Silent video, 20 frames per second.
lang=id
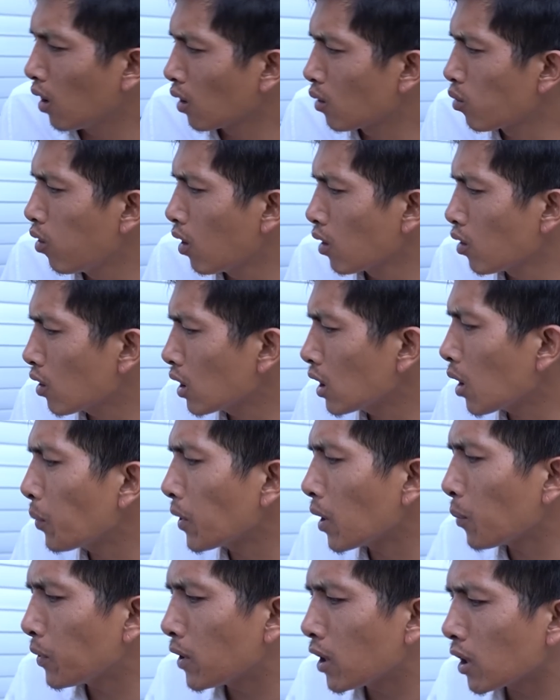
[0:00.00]
Aduh, ayo kita
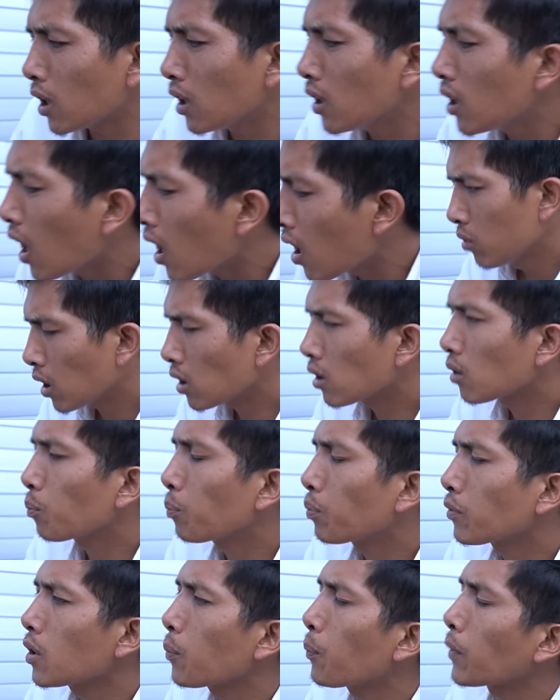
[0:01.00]
pijat-pijatin dia, biar
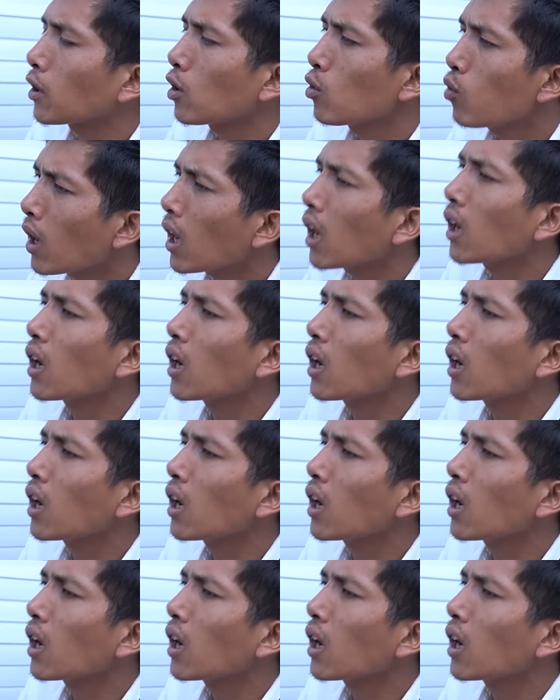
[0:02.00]
cepet keluar